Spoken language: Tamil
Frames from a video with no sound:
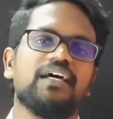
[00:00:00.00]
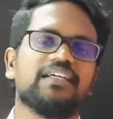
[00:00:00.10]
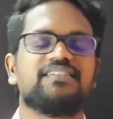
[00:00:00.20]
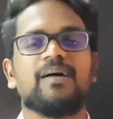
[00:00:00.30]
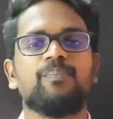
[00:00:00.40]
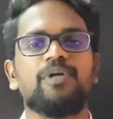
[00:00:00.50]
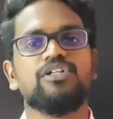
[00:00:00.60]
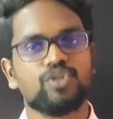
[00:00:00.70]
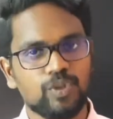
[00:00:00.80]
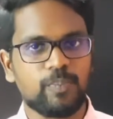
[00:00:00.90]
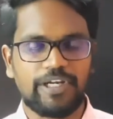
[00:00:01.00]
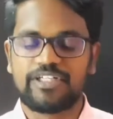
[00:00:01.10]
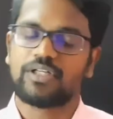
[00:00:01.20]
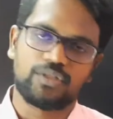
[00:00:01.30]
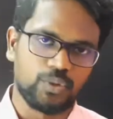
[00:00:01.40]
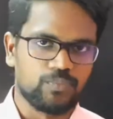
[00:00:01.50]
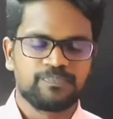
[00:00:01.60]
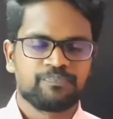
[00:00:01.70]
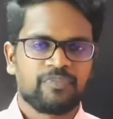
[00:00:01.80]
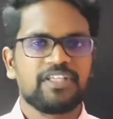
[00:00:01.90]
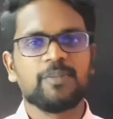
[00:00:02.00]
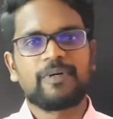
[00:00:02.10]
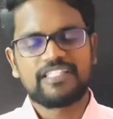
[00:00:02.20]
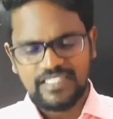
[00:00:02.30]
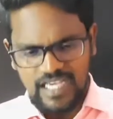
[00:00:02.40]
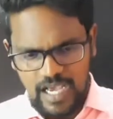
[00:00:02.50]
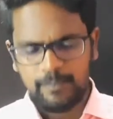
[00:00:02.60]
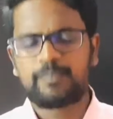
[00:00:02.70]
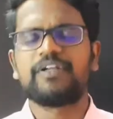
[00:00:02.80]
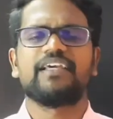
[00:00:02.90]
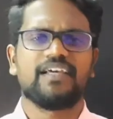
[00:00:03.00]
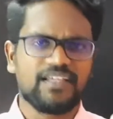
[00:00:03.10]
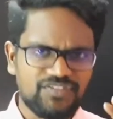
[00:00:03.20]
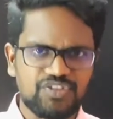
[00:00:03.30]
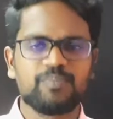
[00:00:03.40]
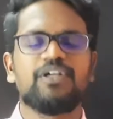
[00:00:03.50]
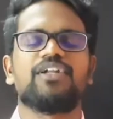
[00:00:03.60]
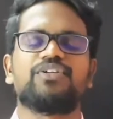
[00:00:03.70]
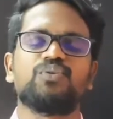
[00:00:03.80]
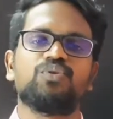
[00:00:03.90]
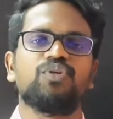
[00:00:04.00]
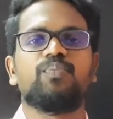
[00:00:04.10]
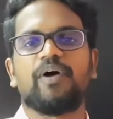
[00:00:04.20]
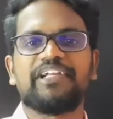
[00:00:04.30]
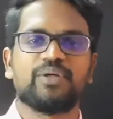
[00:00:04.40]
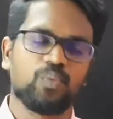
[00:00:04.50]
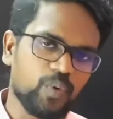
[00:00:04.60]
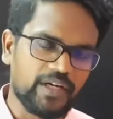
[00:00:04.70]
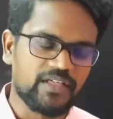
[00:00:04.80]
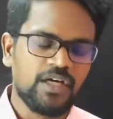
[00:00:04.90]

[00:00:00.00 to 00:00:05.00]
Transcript: எக்ஸாம்பிள் டூ பாயிண்ட் டூ இது பார்த்தீங்கன்னா அப்படியே சிமிலர் டு டூ பாயிண்ட் ஒன்